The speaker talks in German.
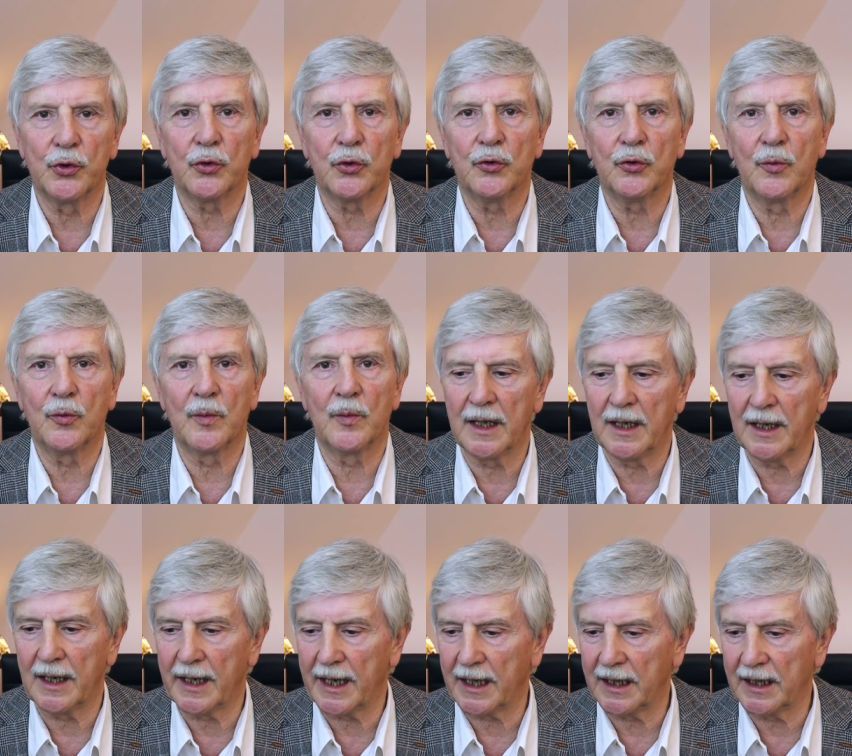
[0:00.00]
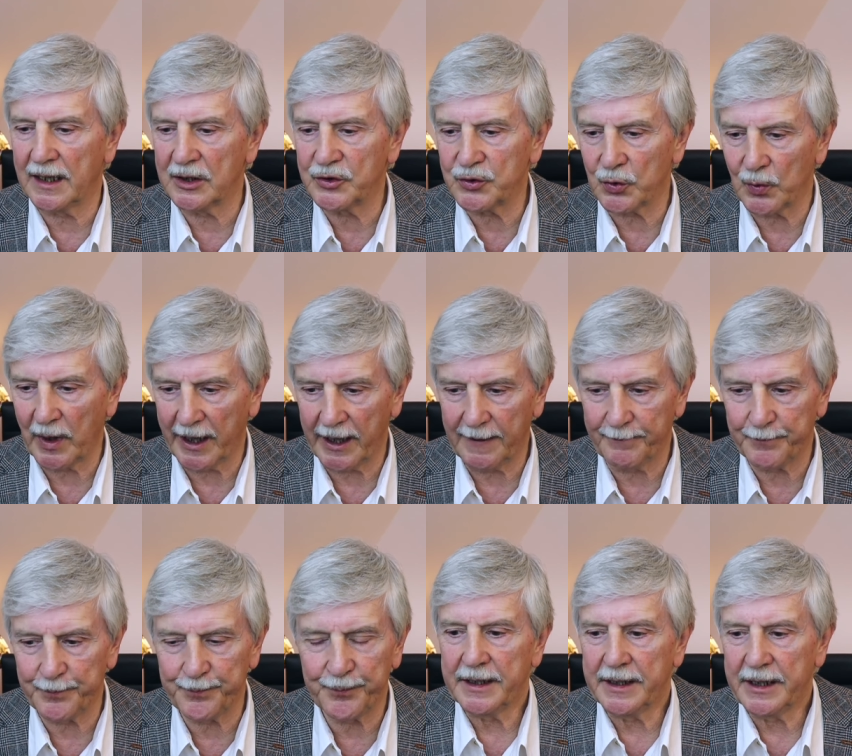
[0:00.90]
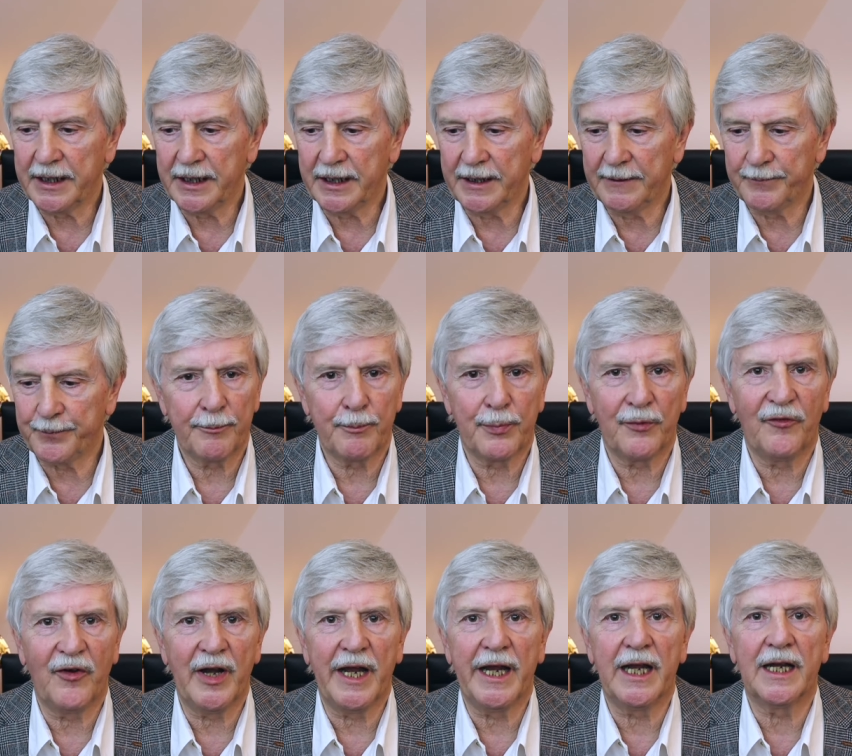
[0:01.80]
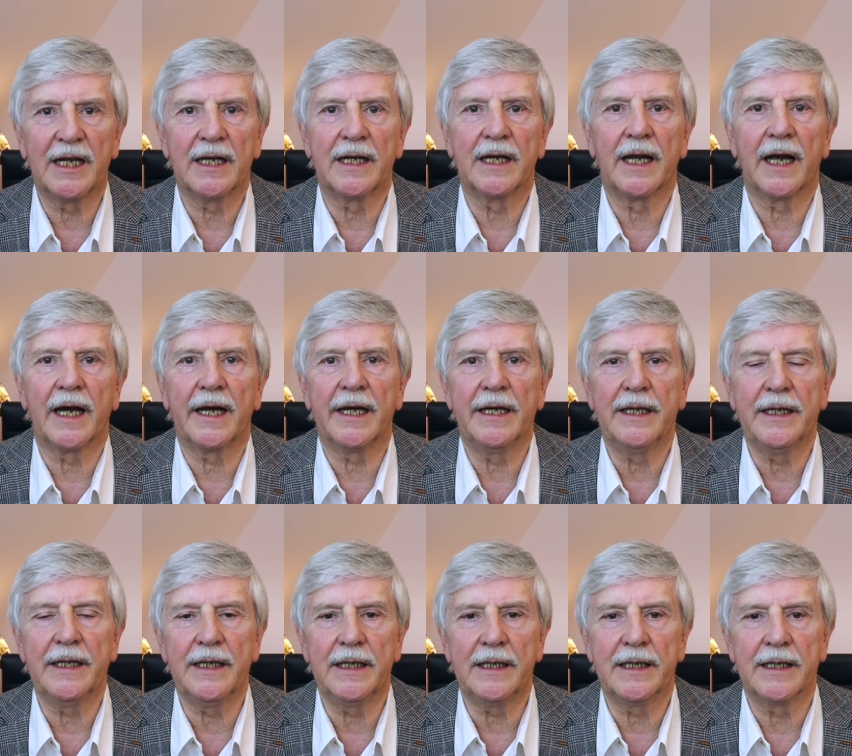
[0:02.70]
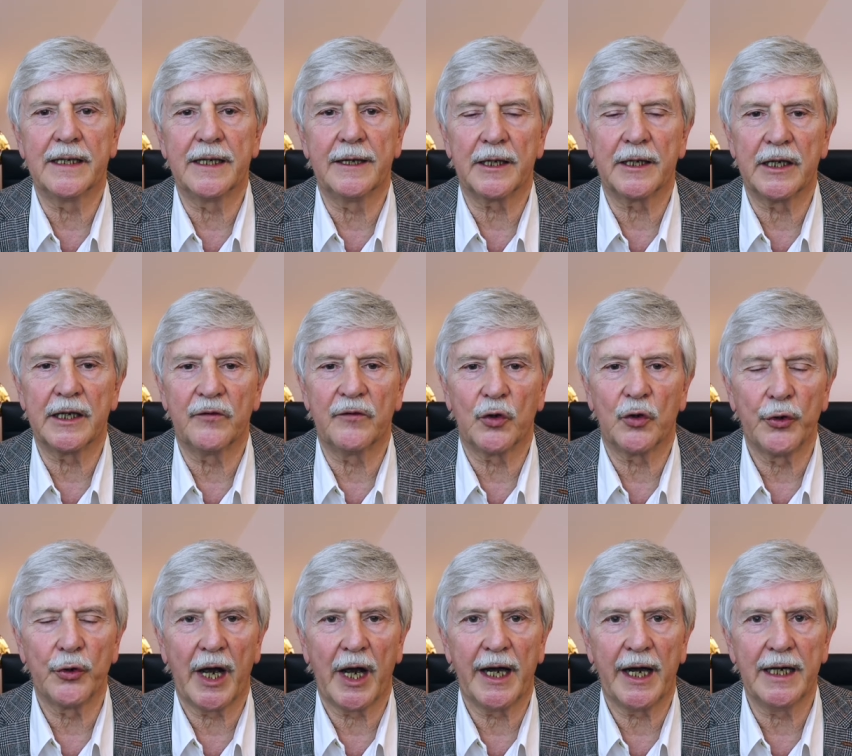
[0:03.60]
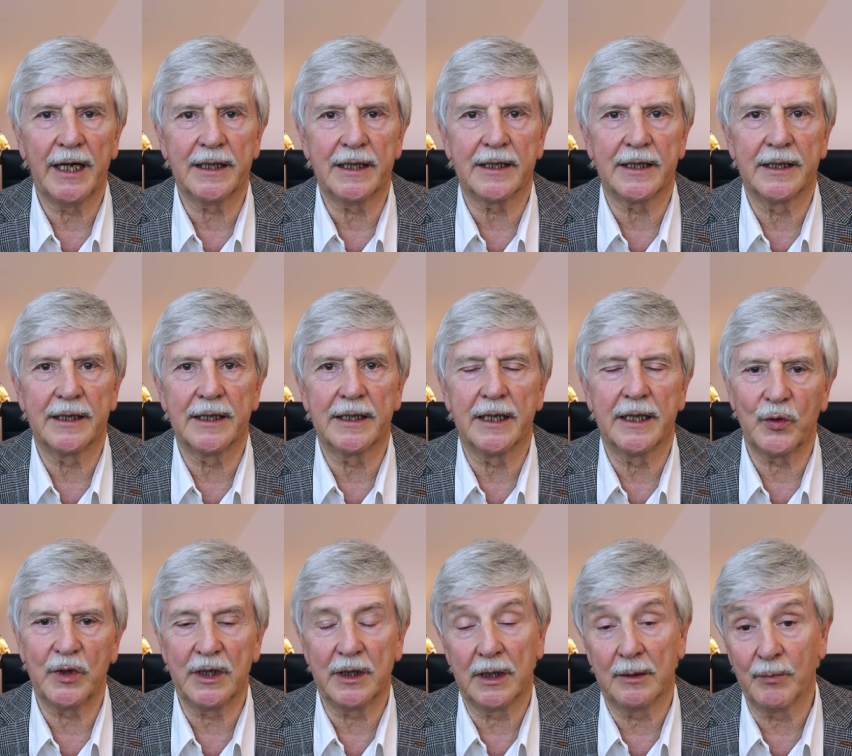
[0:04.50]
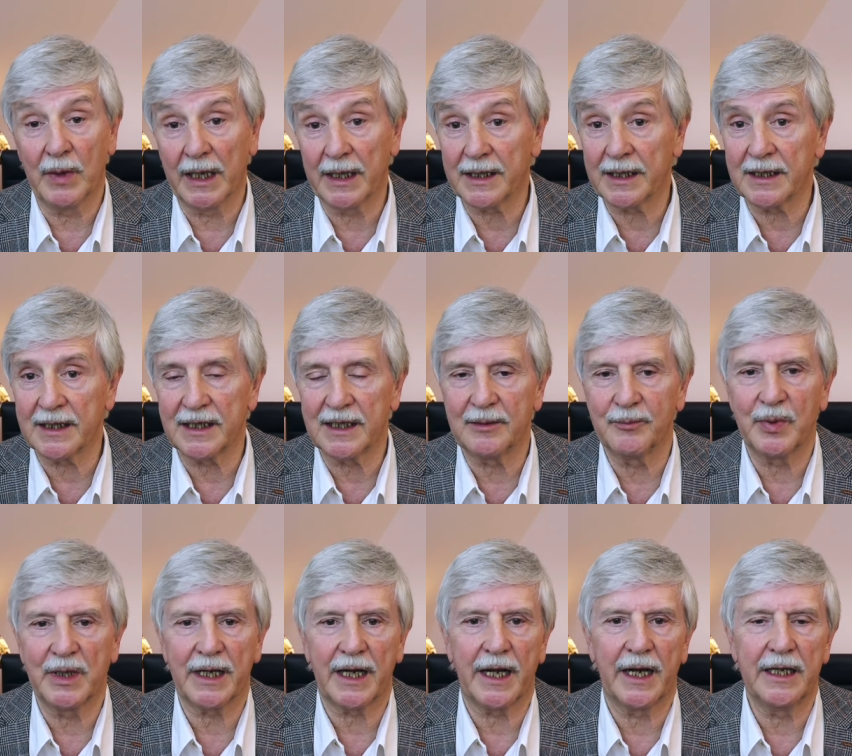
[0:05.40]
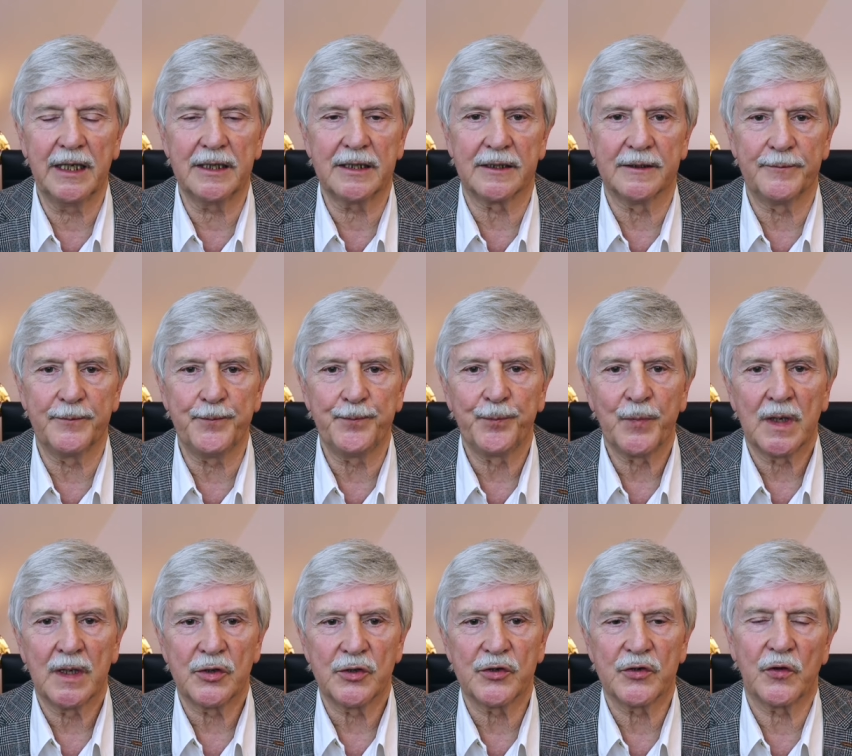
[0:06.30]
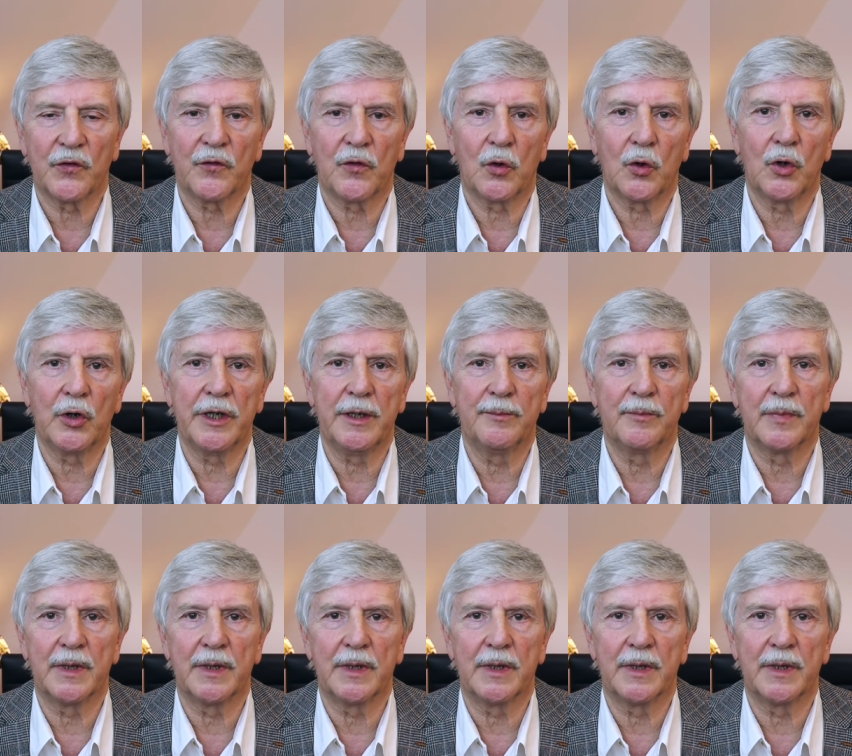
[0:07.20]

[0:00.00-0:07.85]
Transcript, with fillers: um lange zu leben. Die pflegen einige Gewohnheiten in mehreren Bereichen, sowohl im